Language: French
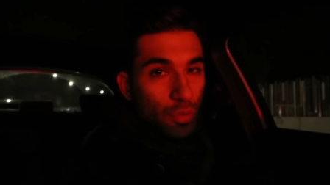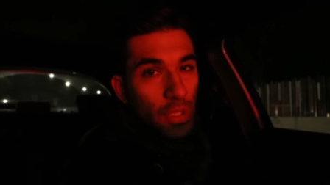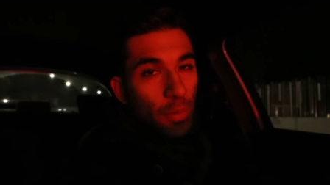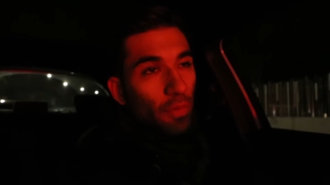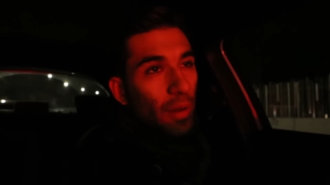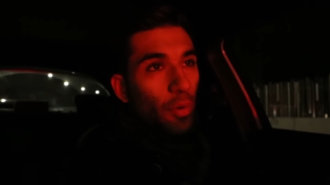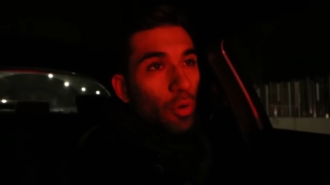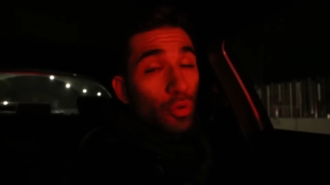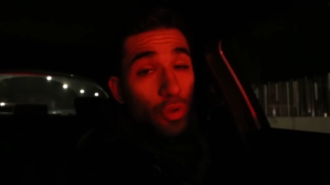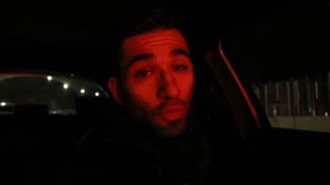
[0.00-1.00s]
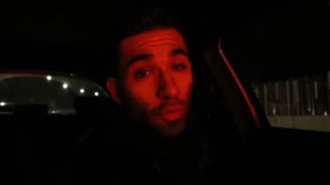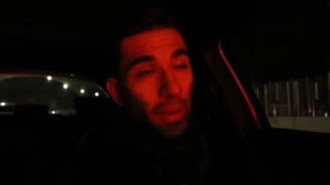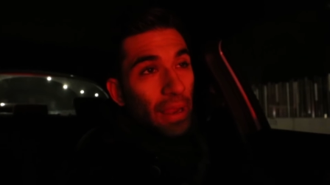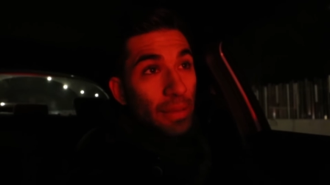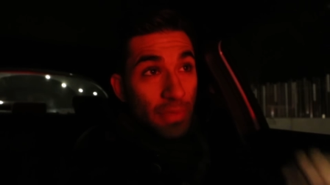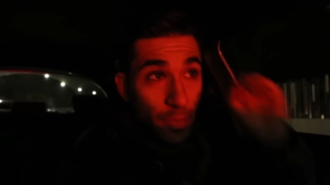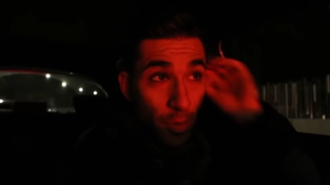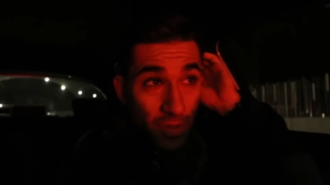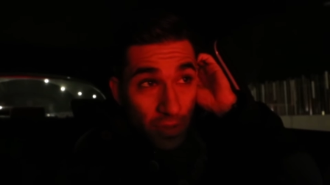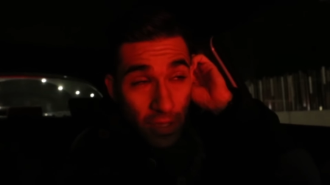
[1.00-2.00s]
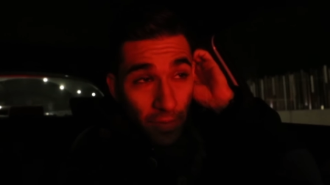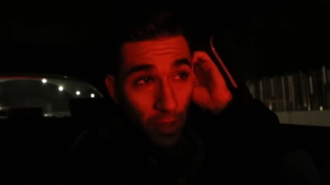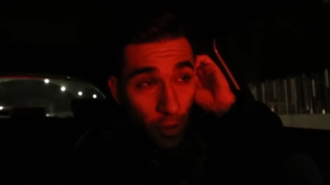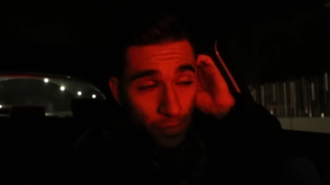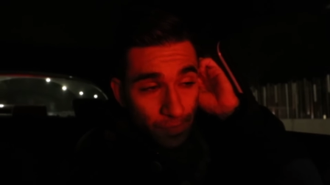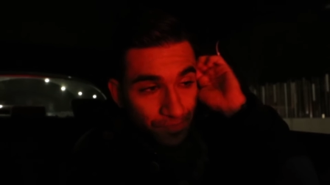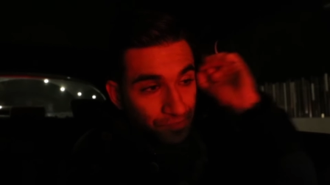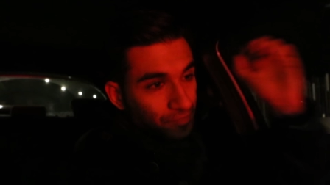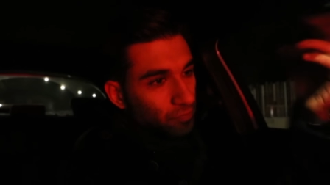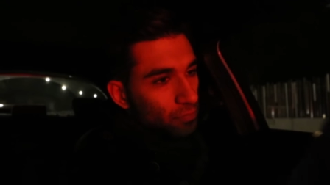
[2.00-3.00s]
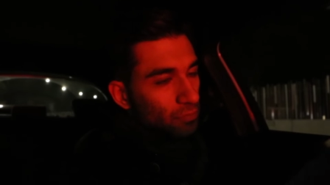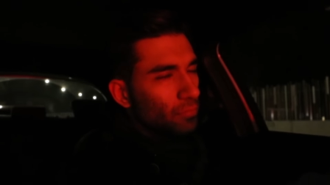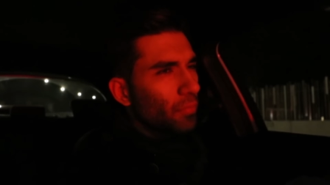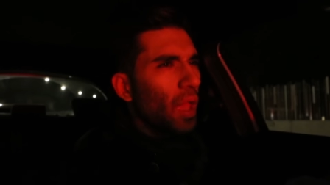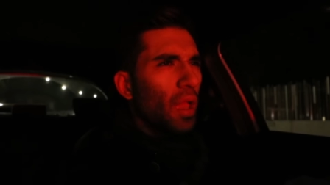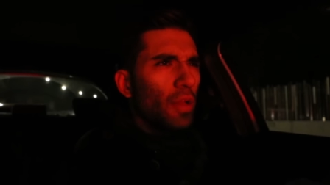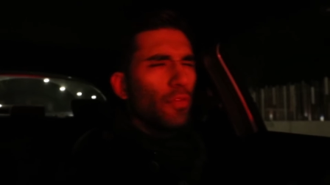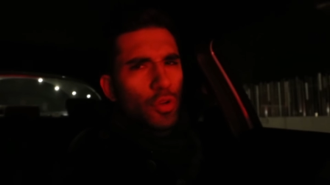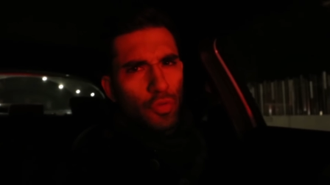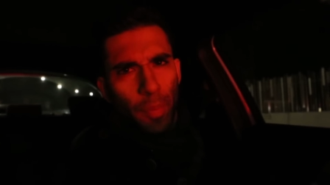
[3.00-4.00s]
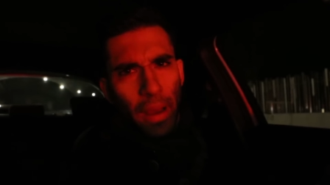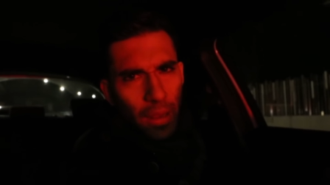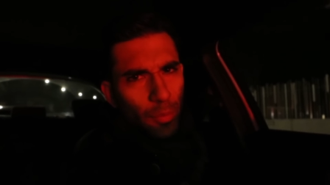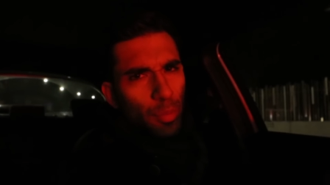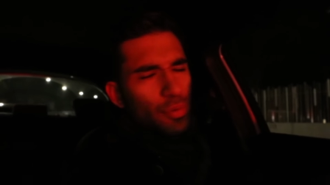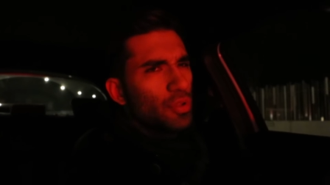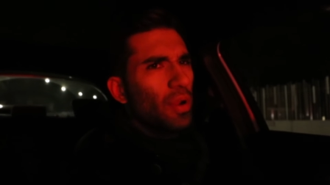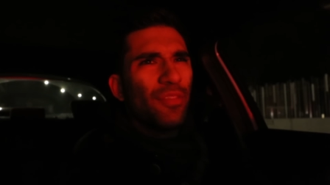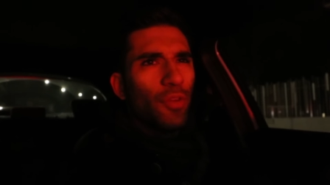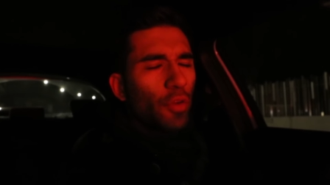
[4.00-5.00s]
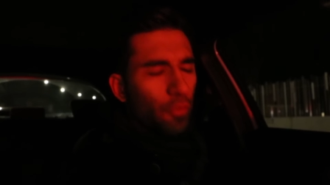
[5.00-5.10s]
donc je me dis bon, on va prendre le temps de vous parler un petit peu parce que c'est vrai que faut que je vous parle un peu plus dans les vlogs,